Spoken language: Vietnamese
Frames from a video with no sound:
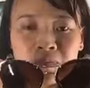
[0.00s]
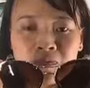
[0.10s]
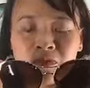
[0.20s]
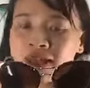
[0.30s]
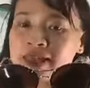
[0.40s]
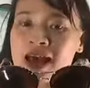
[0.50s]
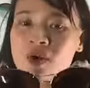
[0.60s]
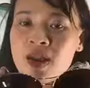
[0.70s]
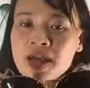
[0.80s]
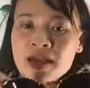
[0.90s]
vì
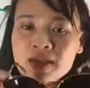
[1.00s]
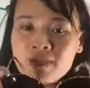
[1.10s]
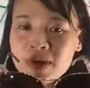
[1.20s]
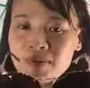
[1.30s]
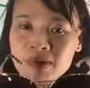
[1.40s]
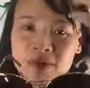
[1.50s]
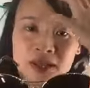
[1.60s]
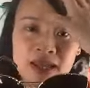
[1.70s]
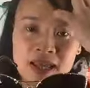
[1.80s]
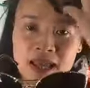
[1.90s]
sao là cái kính Burberry
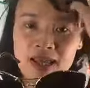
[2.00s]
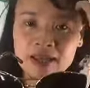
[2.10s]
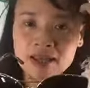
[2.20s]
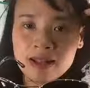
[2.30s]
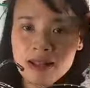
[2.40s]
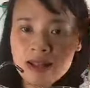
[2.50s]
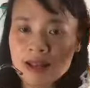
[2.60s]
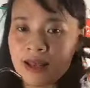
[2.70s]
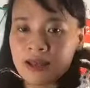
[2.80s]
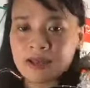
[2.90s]
này lại lại
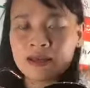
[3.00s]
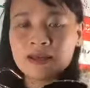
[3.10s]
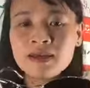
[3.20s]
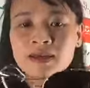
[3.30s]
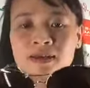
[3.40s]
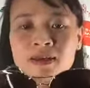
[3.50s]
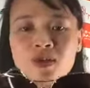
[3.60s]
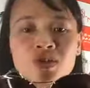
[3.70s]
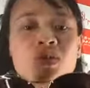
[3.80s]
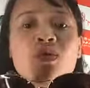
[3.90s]
lại lại
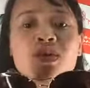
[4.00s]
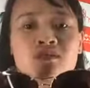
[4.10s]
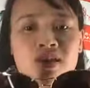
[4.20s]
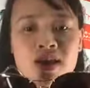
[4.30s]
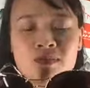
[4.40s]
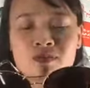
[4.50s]
có sức hút đến vậy?